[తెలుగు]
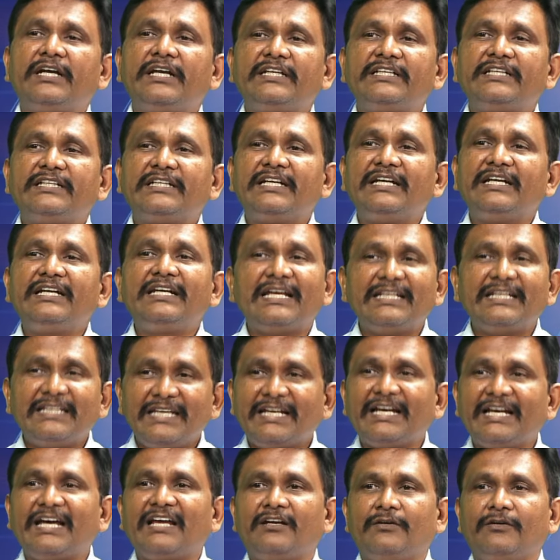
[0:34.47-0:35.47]
డెసిషన్ అంటే అదే
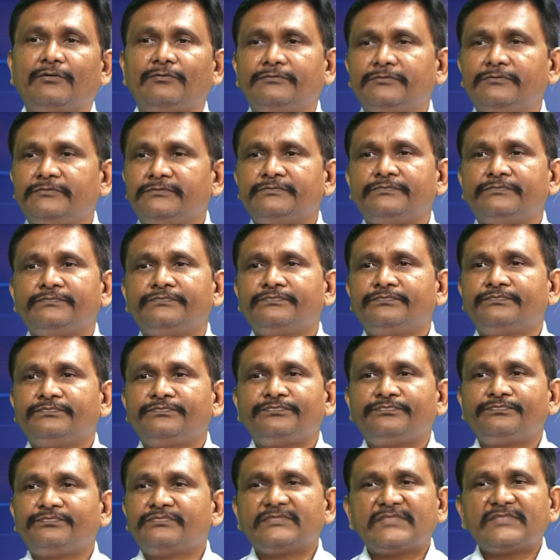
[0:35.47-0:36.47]
కారణం
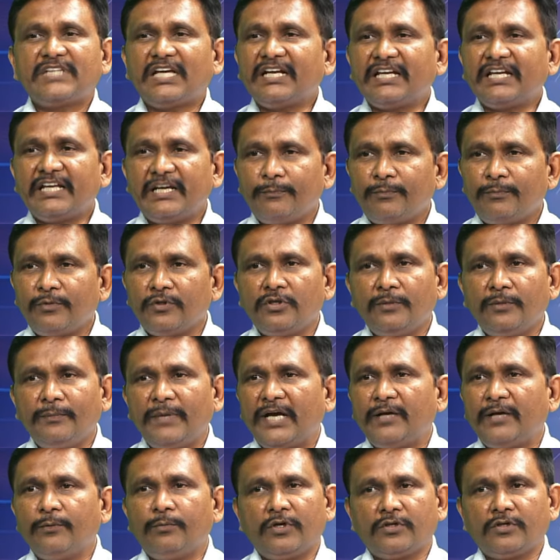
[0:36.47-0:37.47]
తనకు రేపొద్దున
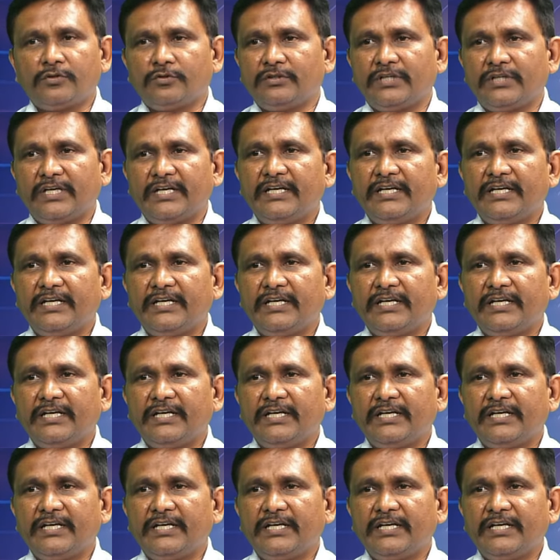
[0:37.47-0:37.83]
బ్యాండ్ పడుతుందండి